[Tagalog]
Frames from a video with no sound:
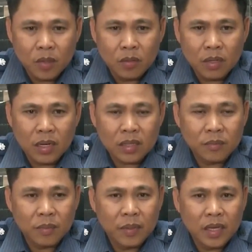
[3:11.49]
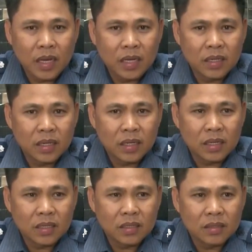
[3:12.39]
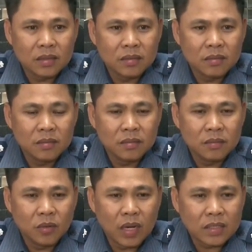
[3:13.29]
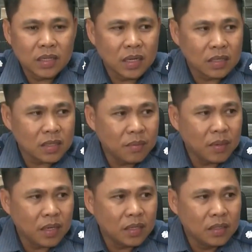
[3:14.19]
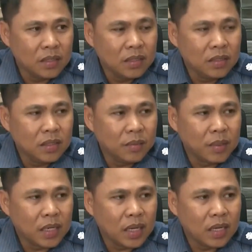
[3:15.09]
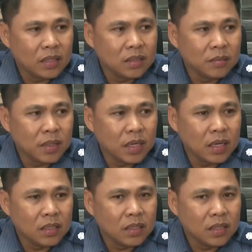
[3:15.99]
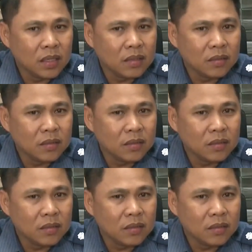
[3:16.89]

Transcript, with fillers: Huwag na natin pabayaan na wala silang kasama, na maglakad sa mga kalye na